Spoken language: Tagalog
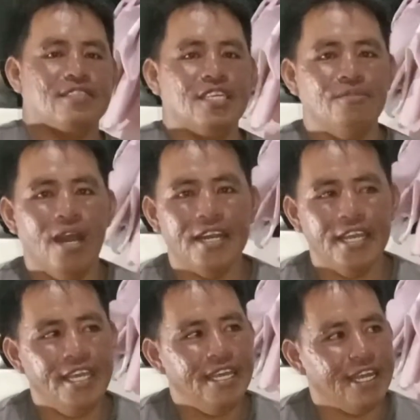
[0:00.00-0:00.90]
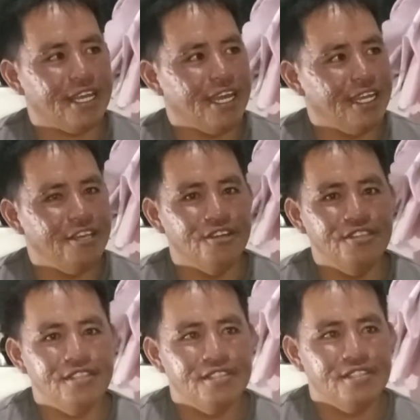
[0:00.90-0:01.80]
January, hanggang ngayon.
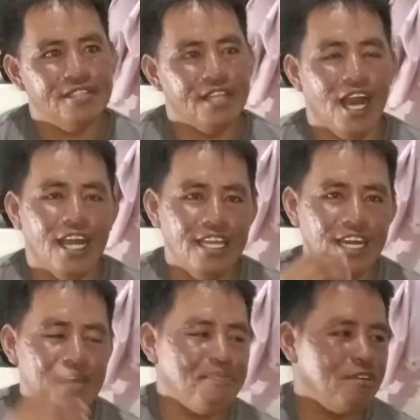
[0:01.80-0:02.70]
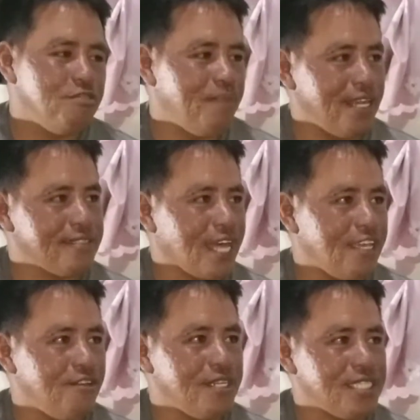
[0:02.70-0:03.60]
Ah, kailang upload pa lang
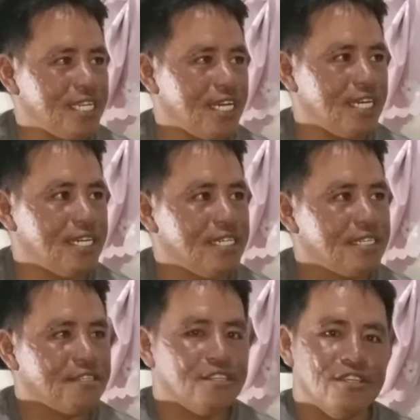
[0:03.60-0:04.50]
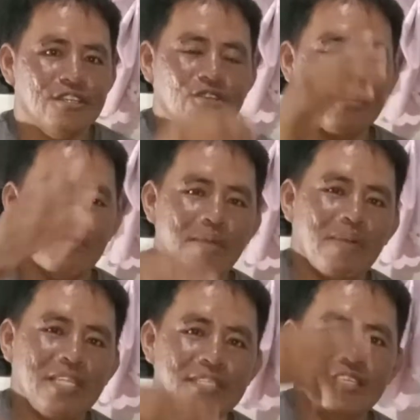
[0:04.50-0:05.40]
tayo kasi nga kung
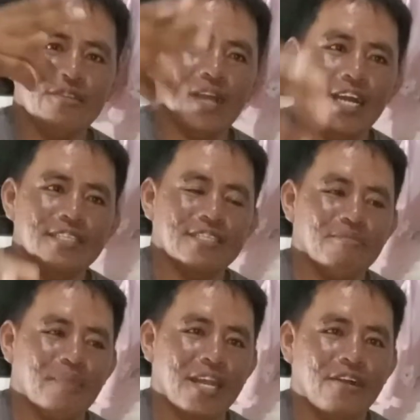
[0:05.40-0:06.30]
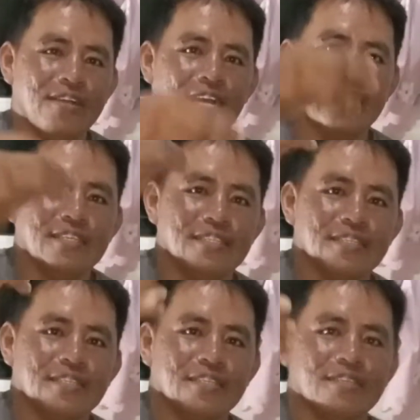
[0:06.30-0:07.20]
napapansin nyo guys, sa panahon ng
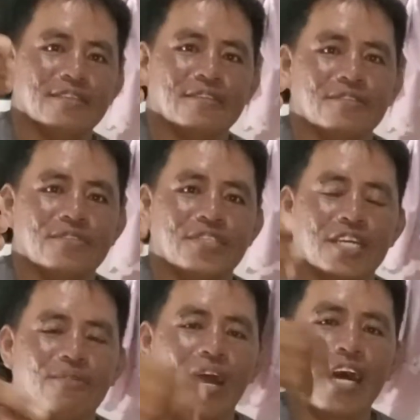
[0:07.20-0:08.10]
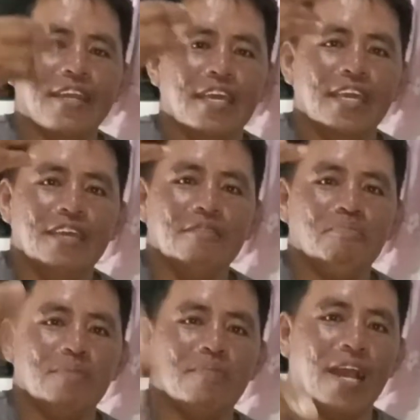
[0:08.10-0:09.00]
January,
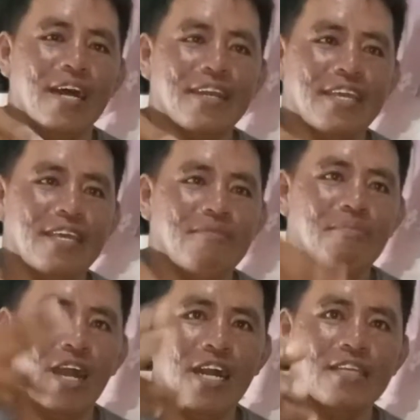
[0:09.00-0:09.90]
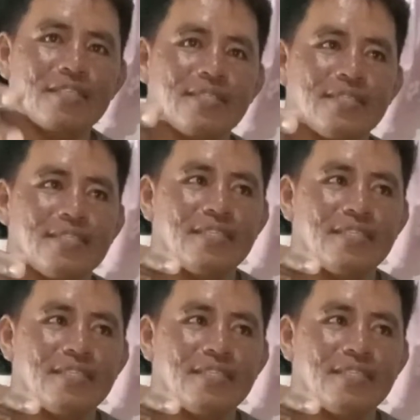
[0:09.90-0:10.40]
February, March,